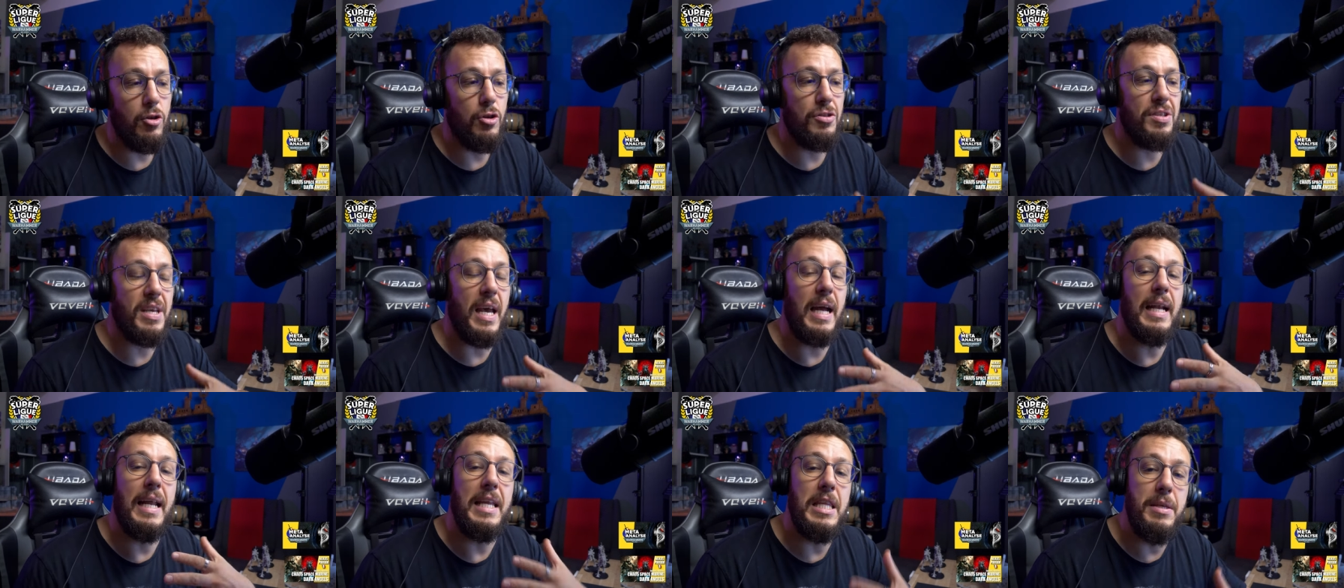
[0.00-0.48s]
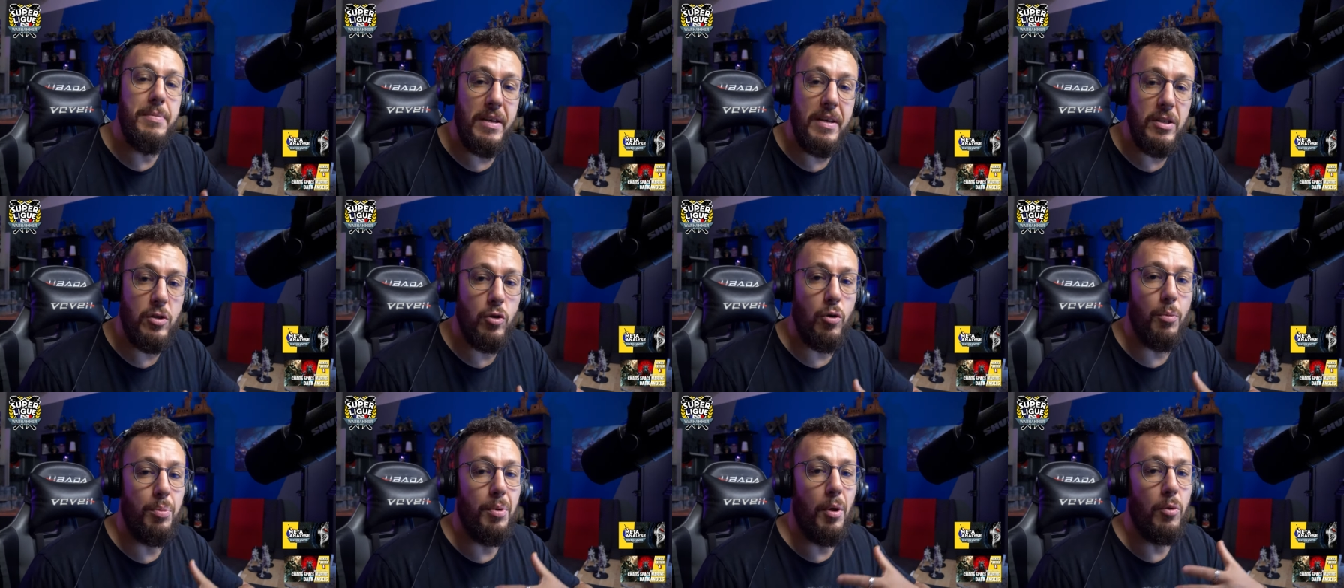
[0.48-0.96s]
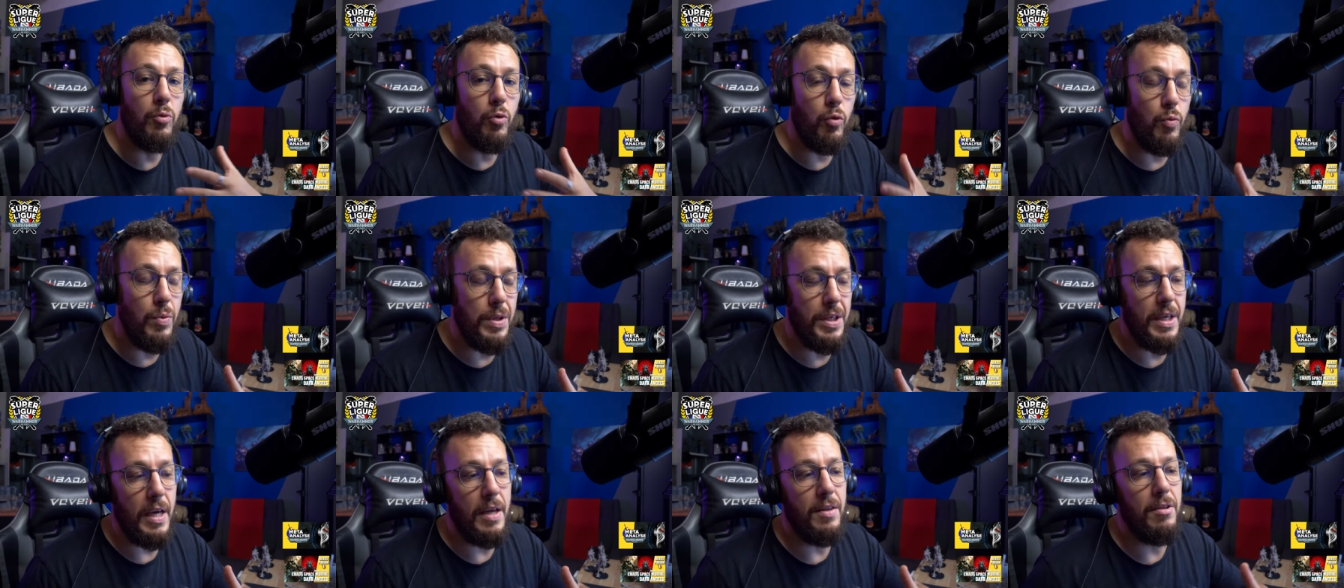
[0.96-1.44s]
Je serai à l'animation pendant tout
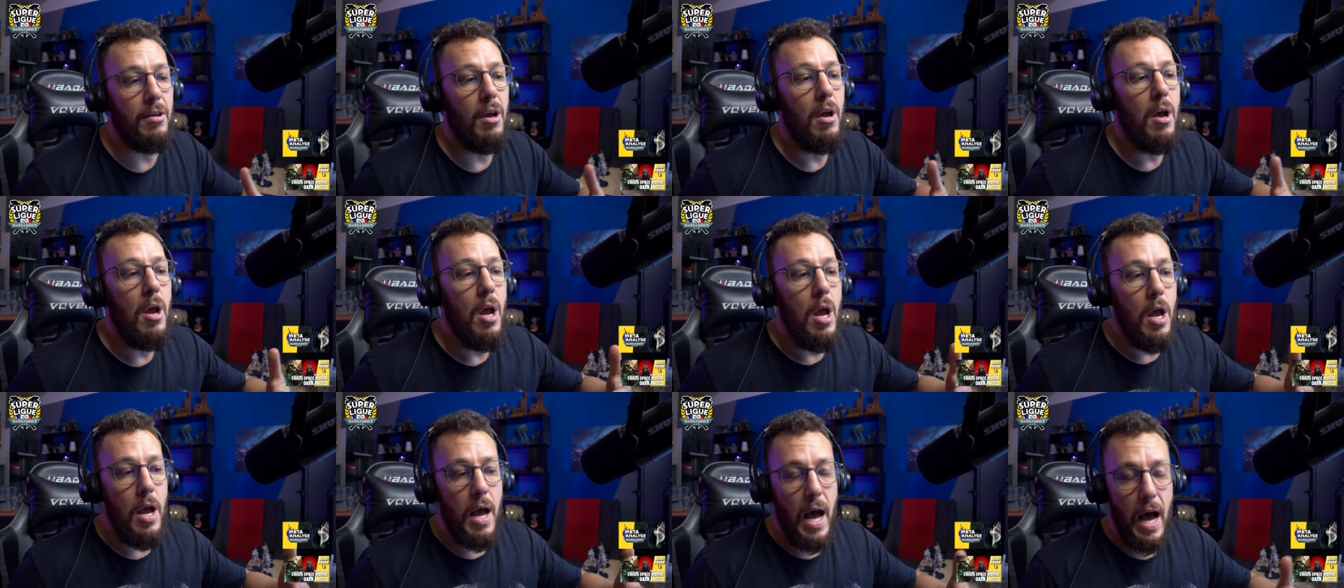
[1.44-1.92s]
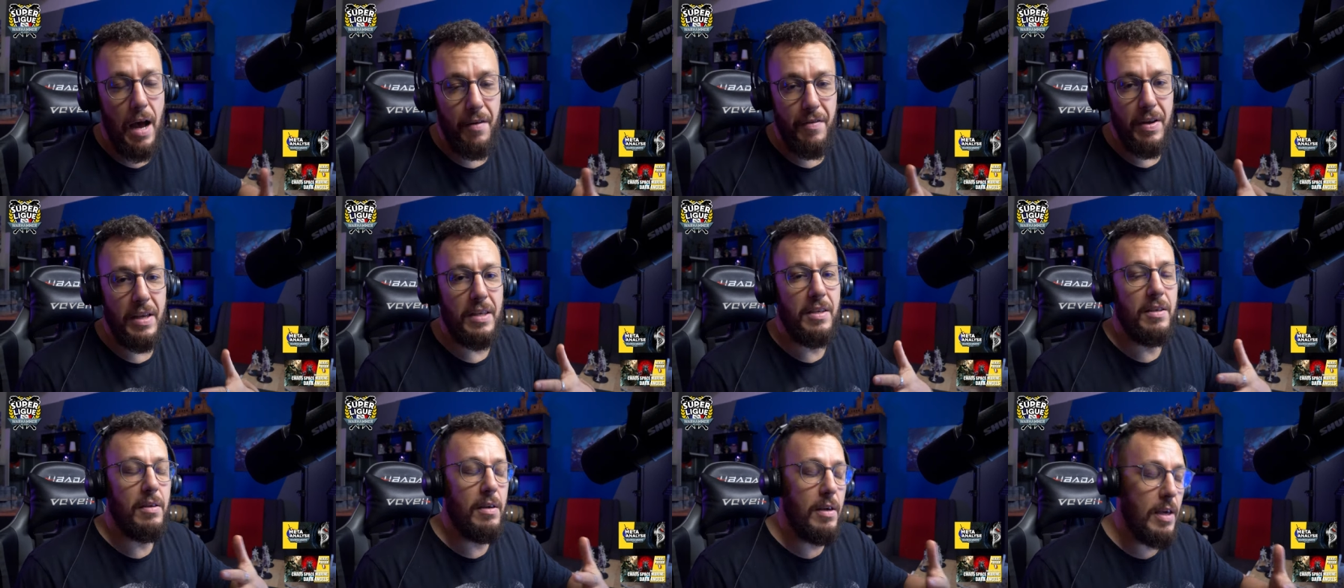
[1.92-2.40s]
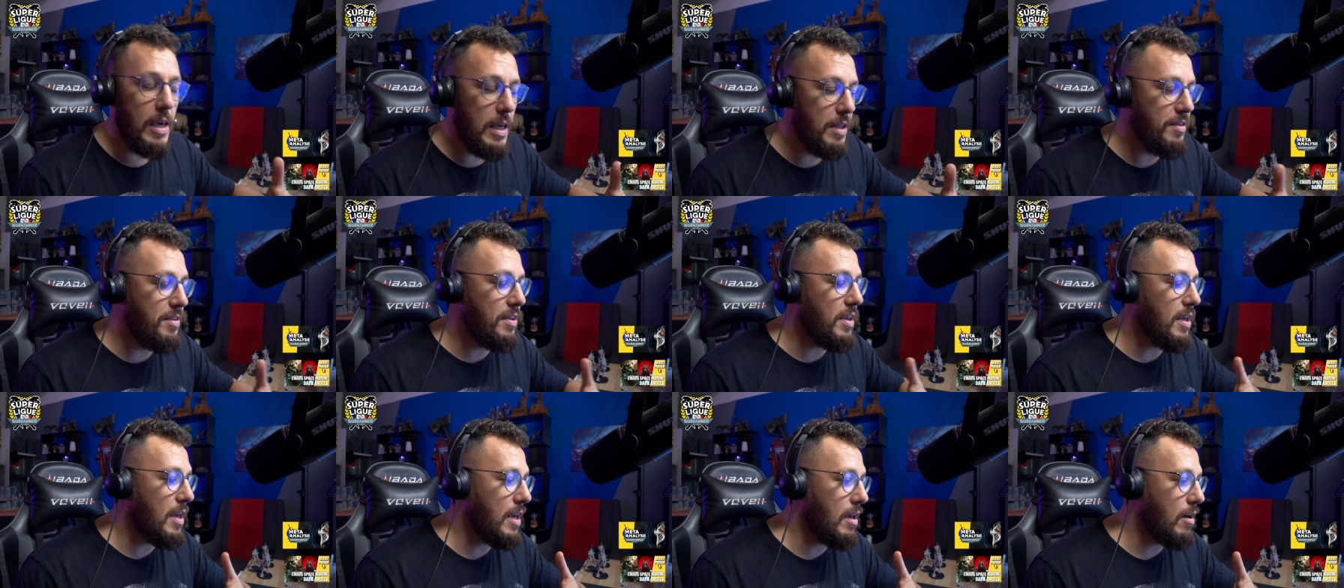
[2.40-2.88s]
le week-end avec
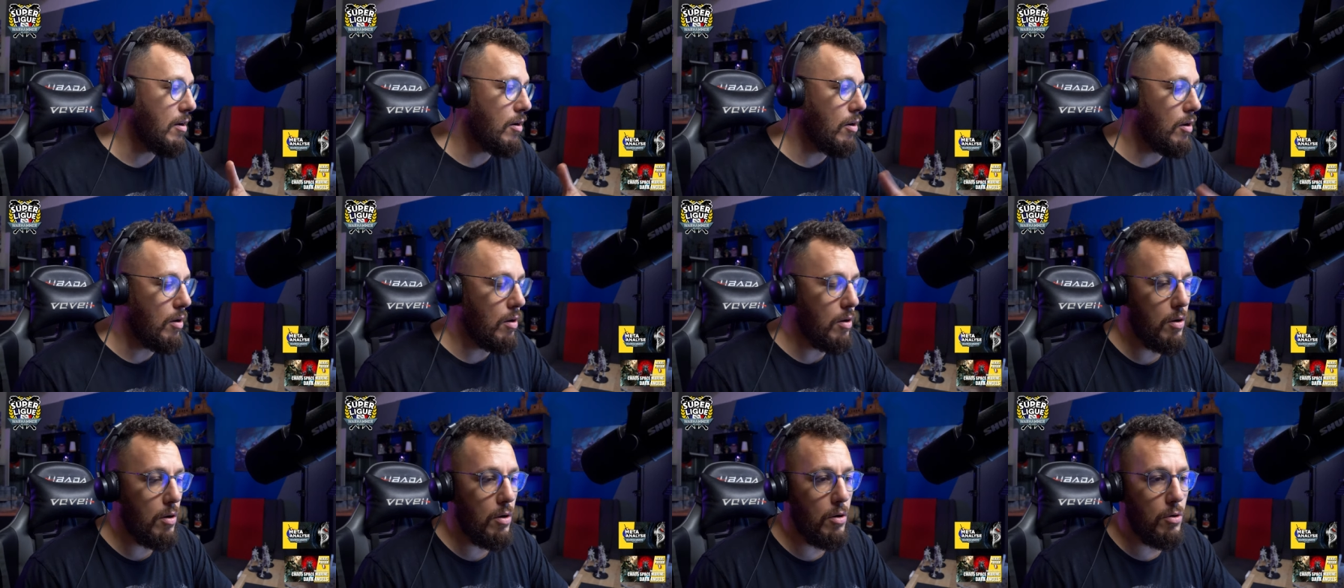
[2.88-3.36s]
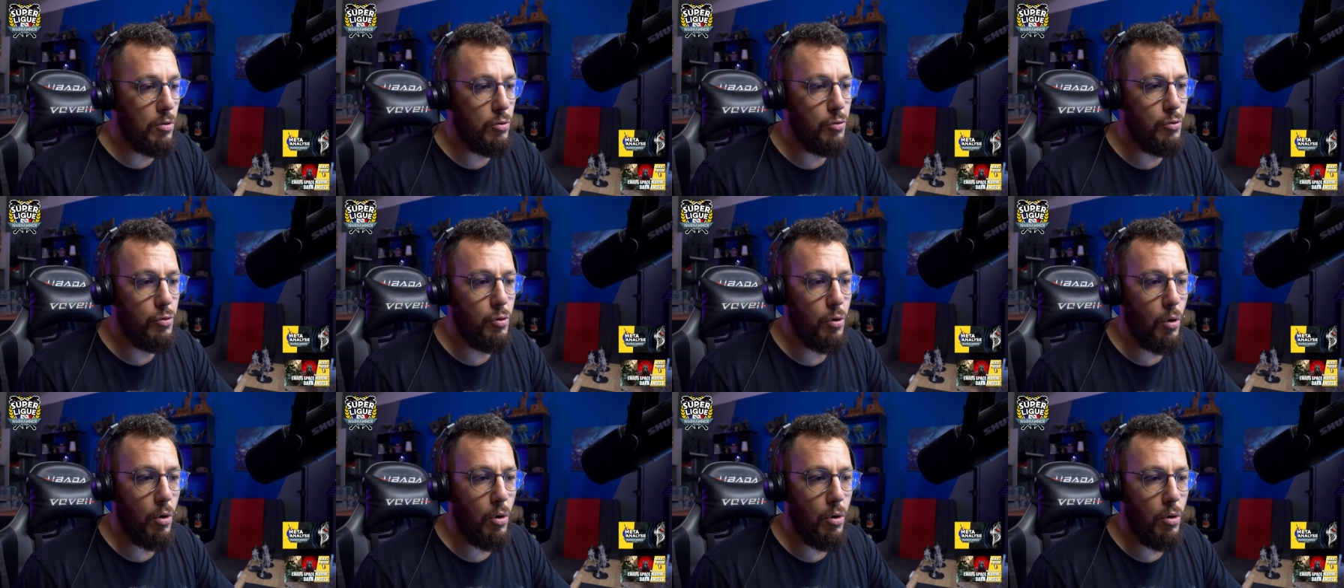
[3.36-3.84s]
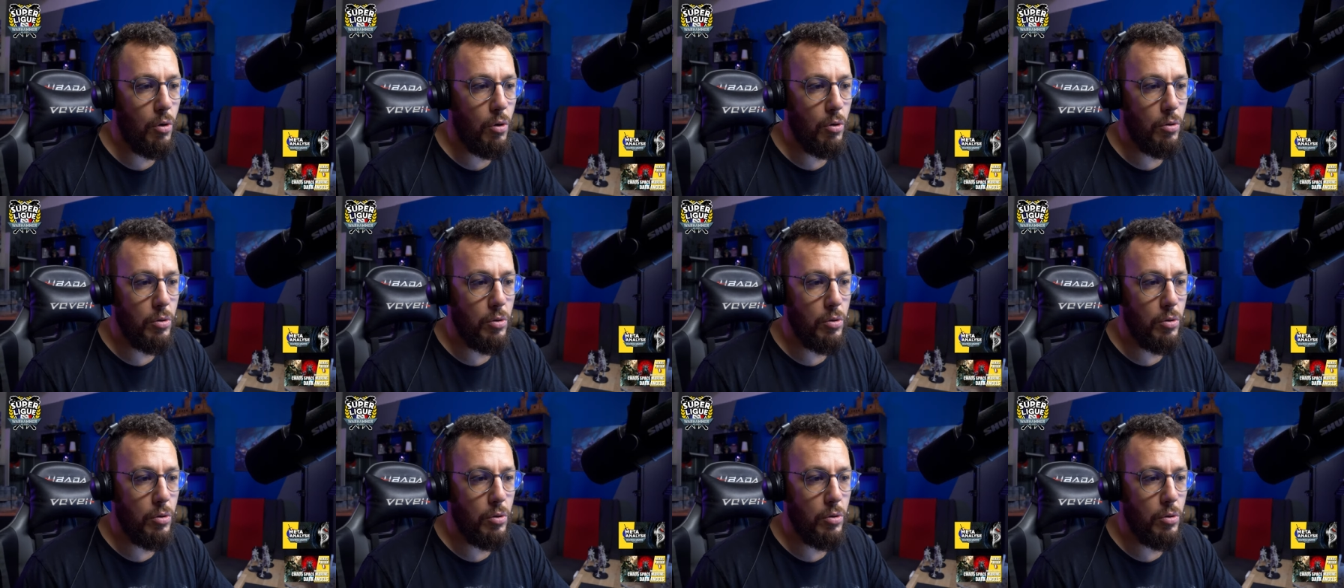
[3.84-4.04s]
aidé euh, sur